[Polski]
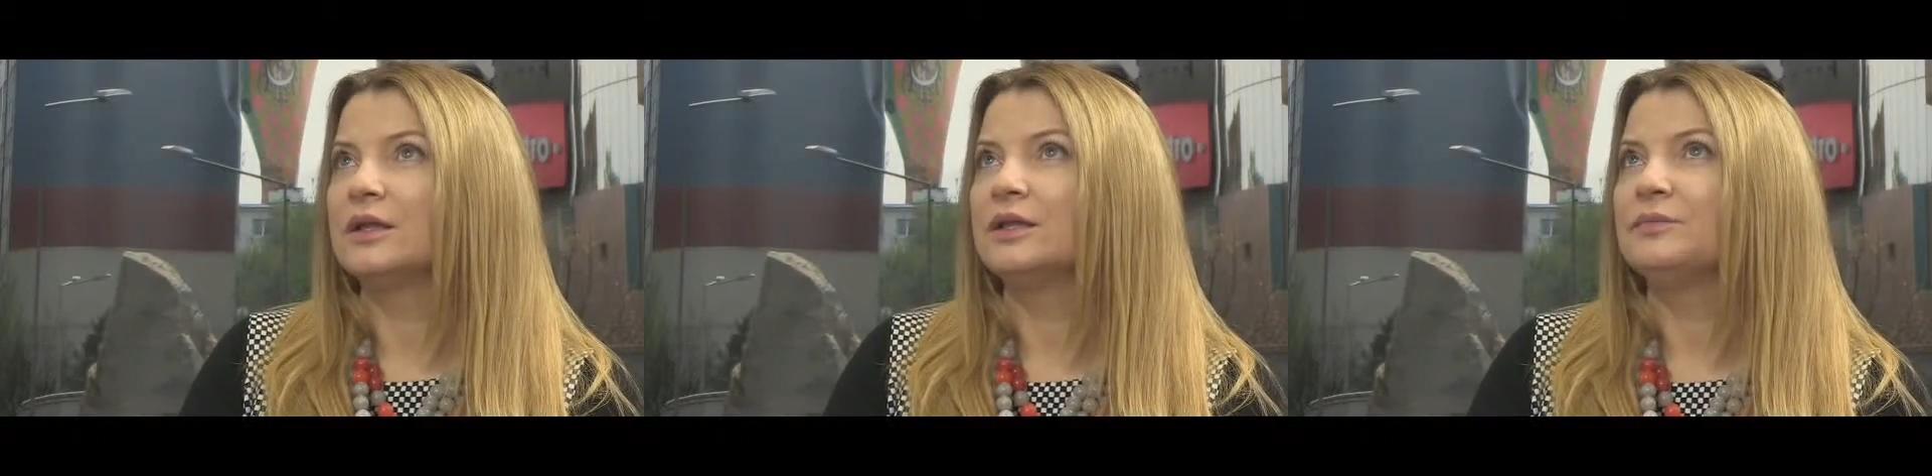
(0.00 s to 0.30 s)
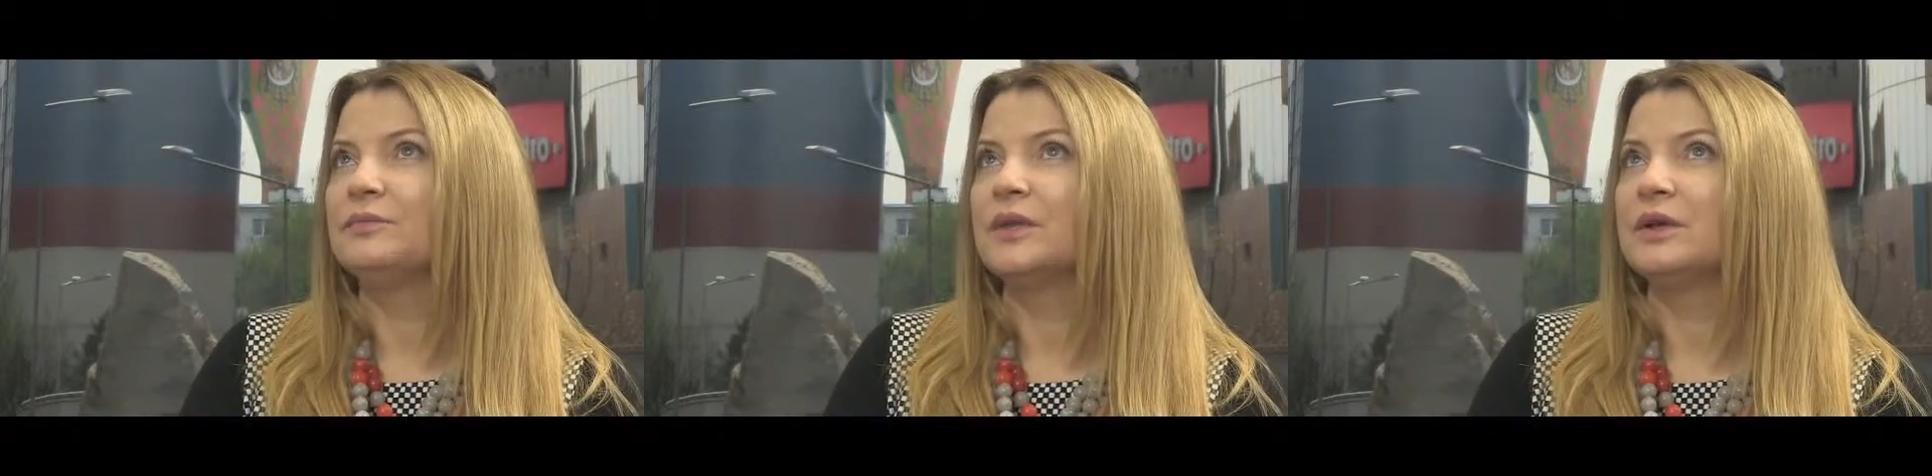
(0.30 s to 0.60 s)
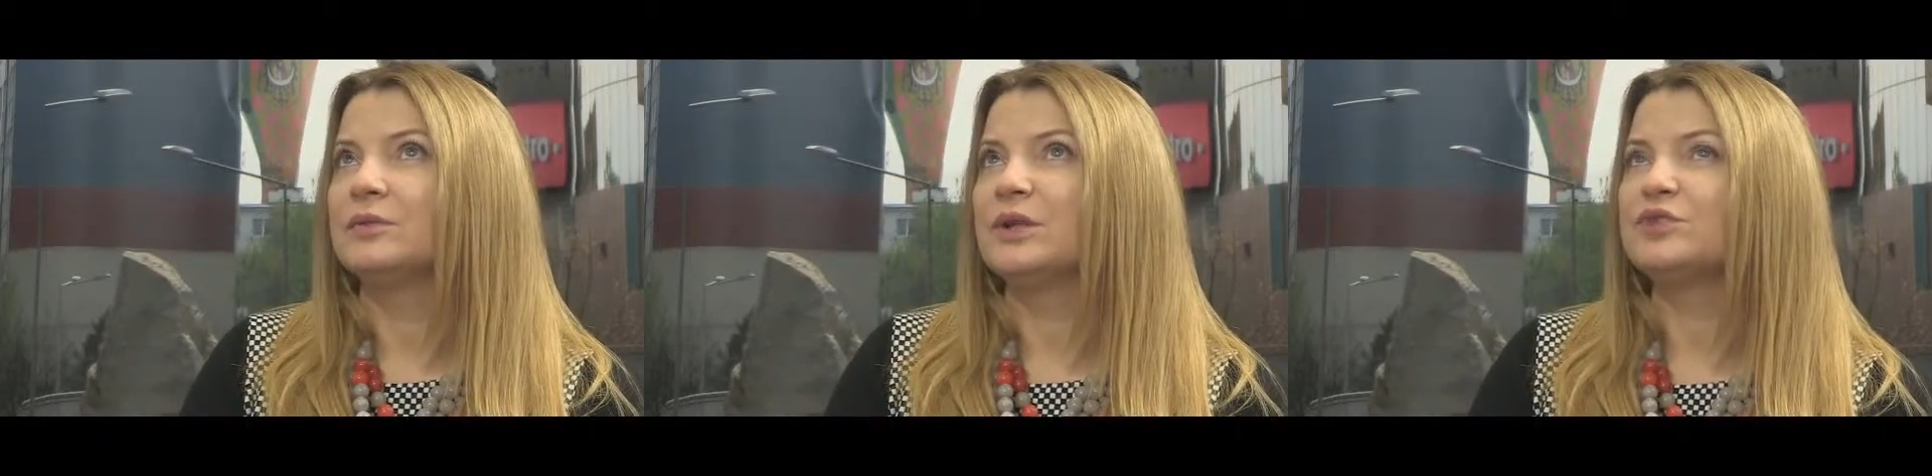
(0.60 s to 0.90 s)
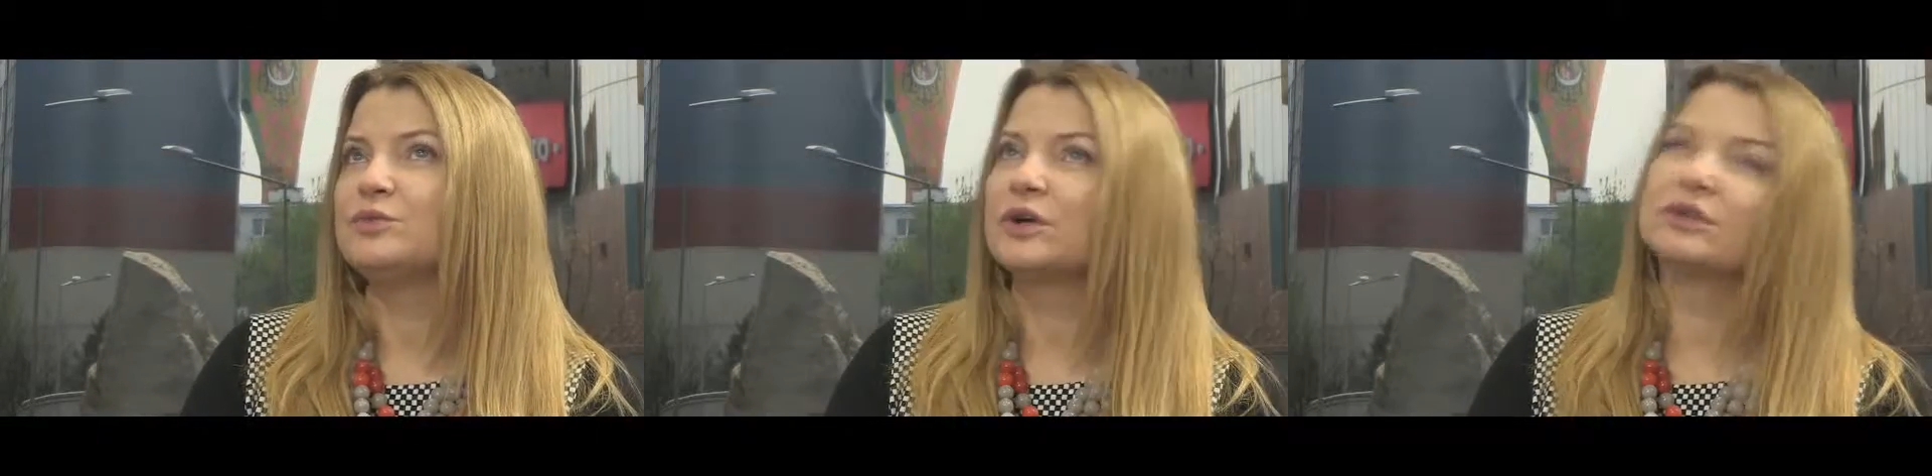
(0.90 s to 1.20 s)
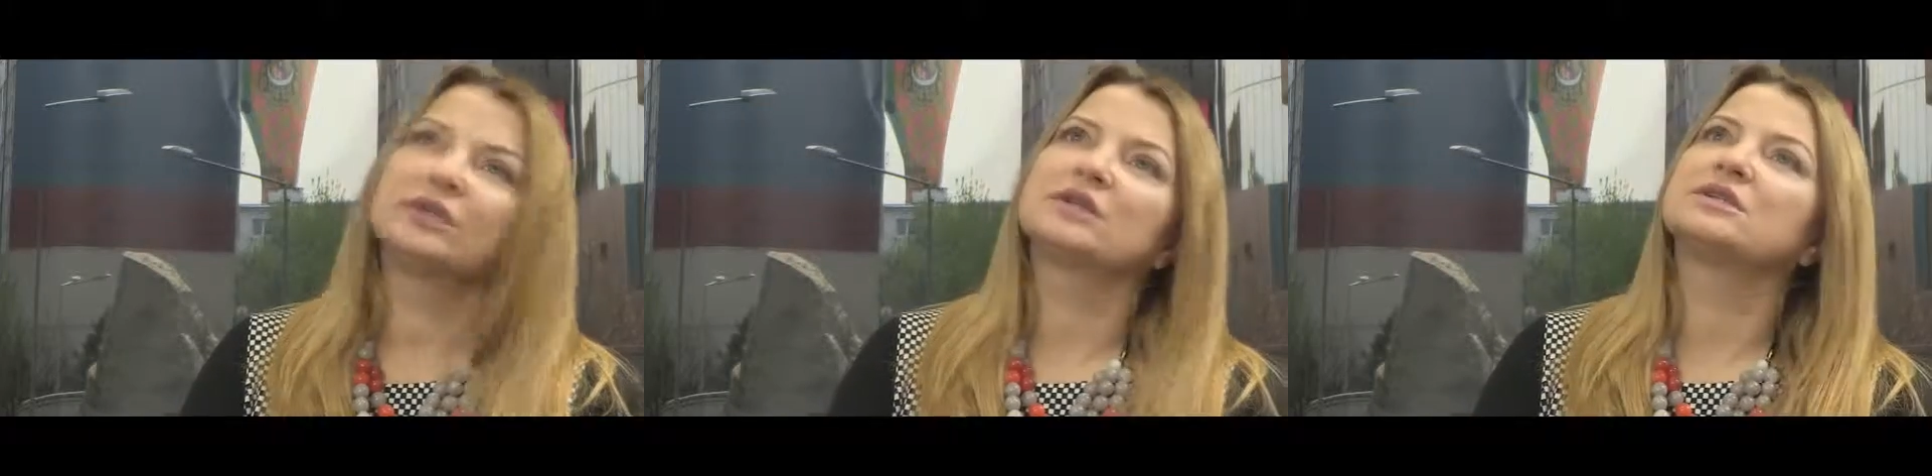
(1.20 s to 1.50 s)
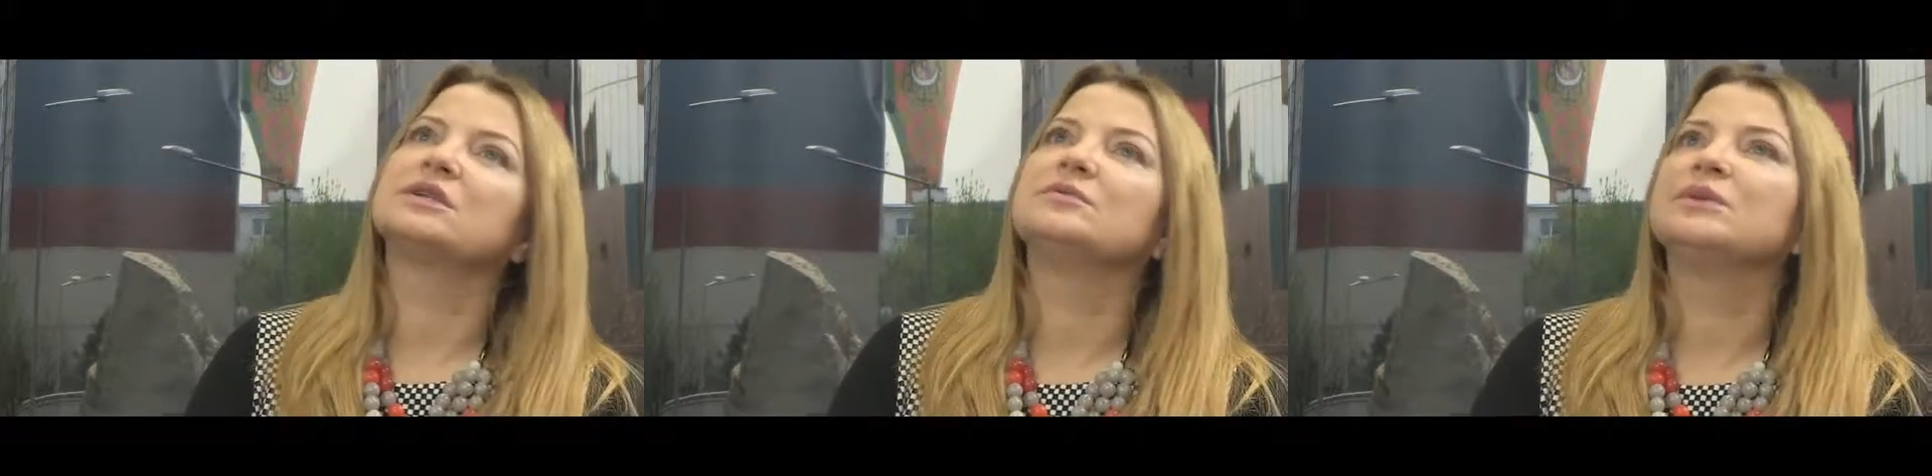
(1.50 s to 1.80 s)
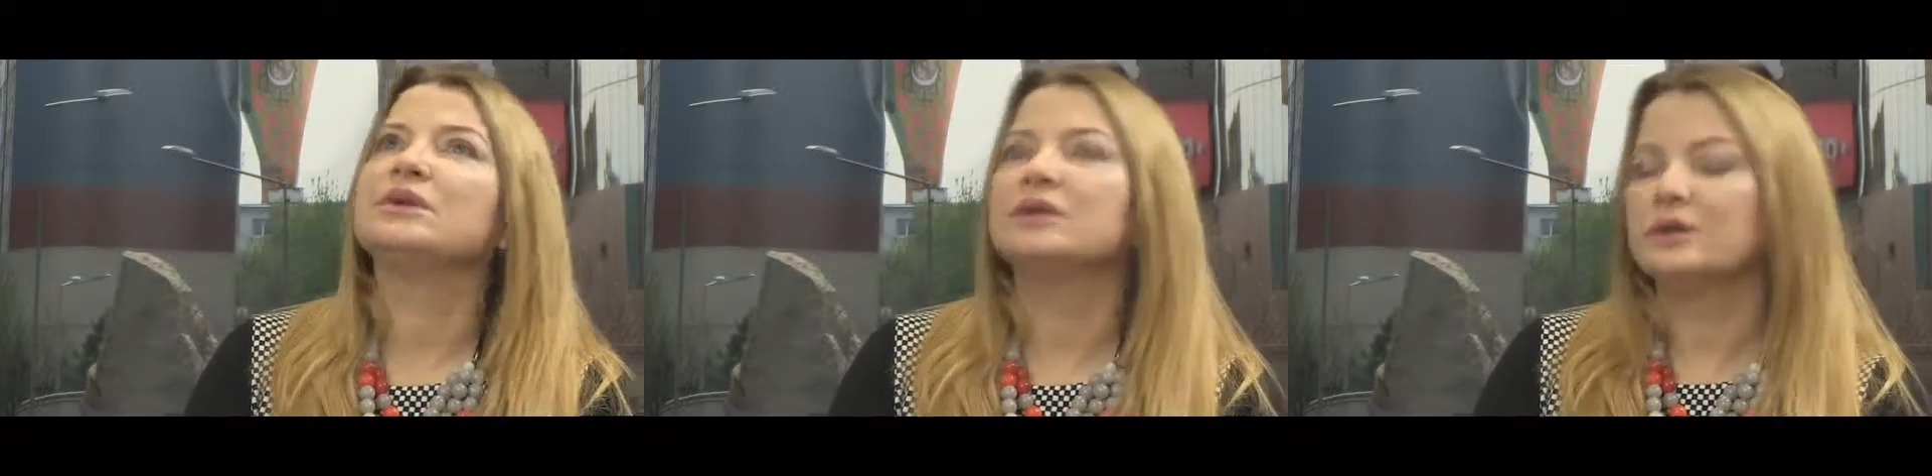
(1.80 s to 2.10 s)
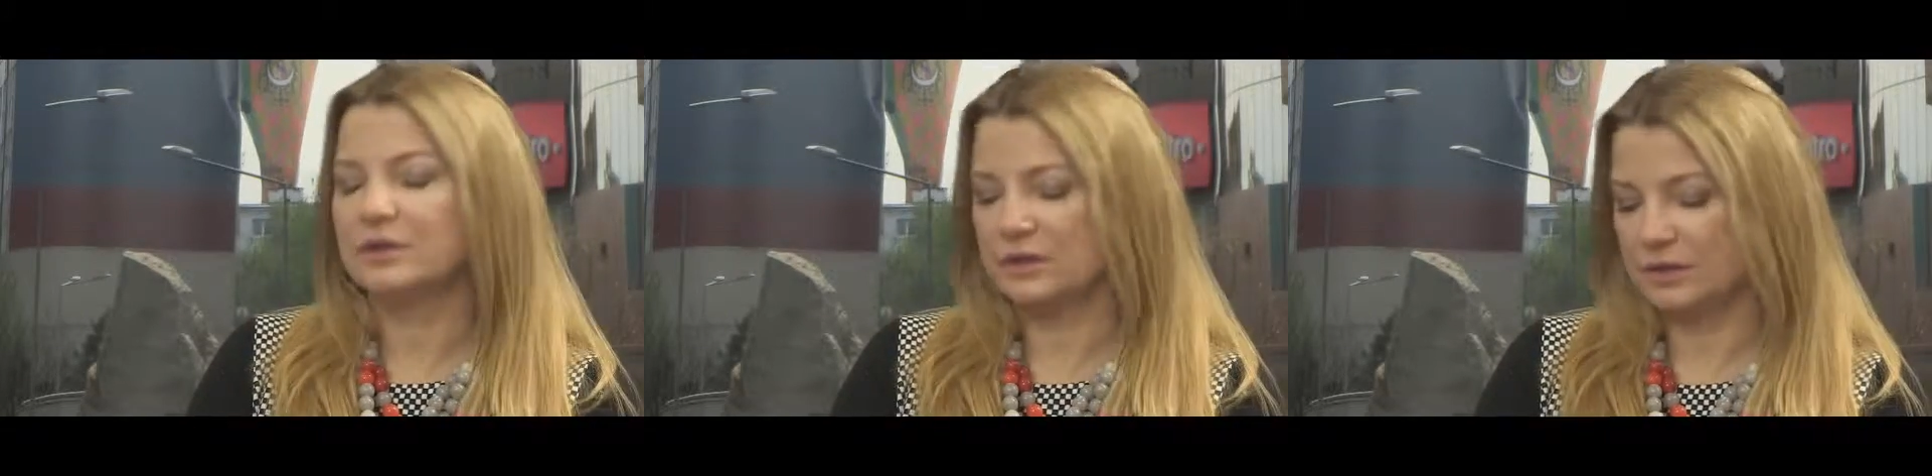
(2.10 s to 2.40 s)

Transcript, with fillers: Kiedy y, mieliśmy kontakt z tymi